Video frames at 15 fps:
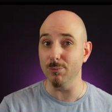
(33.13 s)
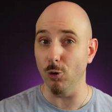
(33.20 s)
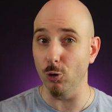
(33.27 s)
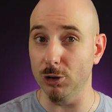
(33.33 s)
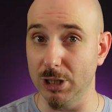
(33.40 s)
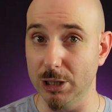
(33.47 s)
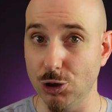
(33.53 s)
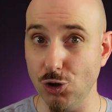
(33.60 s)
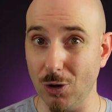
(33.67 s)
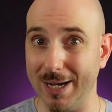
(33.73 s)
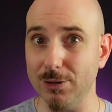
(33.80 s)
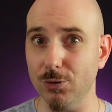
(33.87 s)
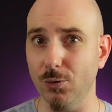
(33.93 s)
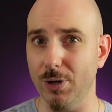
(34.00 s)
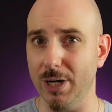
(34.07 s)
molti
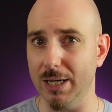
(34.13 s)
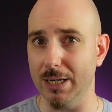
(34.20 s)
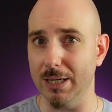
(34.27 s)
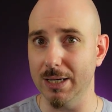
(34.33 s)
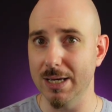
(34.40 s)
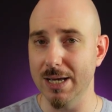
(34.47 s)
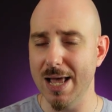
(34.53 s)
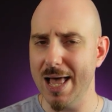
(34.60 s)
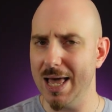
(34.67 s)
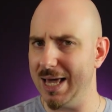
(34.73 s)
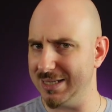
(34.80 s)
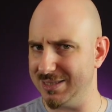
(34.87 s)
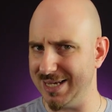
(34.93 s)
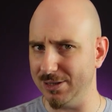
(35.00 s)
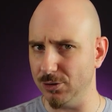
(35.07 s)
giocatori.
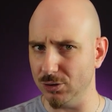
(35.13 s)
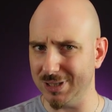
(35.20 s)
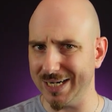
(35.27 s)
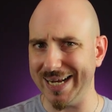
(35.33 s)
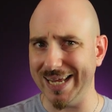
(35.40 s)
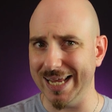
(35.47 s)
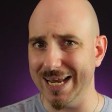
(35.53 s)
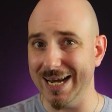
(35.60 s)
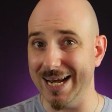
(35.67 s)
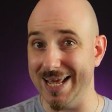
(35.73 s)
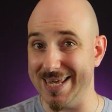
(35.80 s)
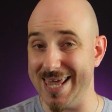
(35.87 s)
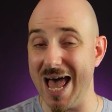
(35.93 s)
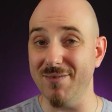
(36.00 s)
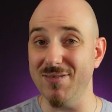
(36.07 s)
Essendo tre le
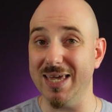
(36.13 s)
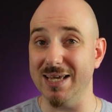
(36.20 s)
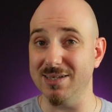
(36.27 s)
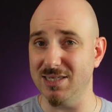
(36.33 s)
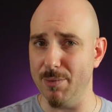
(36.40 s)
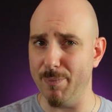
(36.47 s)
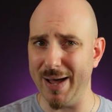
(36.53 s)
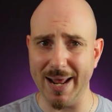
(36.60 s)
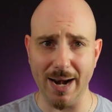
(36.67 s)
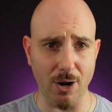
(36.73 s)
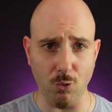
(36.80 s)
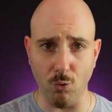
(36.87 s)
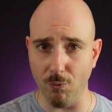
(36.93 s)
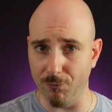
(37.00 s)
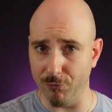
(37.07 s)
chiavi che
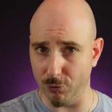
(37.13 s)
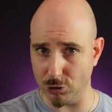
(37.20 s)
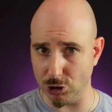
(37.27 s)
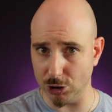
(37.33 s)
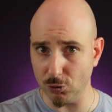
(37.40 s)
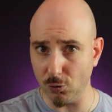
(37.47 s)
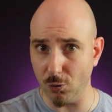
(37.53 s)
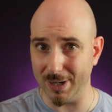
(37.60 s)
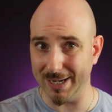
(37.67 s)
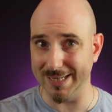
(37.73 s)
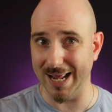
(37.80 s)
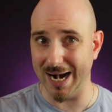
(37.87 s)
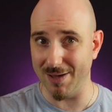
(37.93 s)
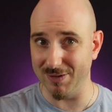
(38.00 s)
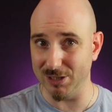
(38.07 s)
separano un forgiatore
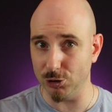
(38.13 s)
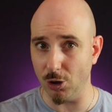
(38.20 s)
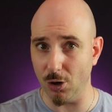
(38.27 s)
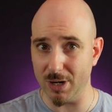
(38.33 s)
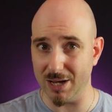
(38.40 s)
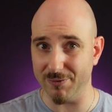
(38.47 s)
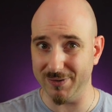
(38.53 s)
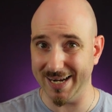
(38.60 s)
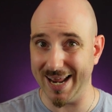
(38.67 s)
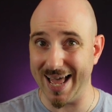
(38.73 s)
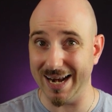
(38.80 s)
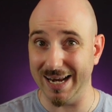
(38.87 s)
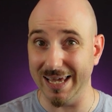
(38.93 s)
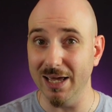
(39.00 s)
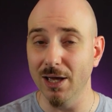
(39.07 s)
dalla vittoria
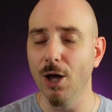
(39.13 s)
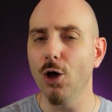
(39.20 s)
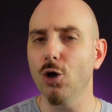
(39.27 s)
finale,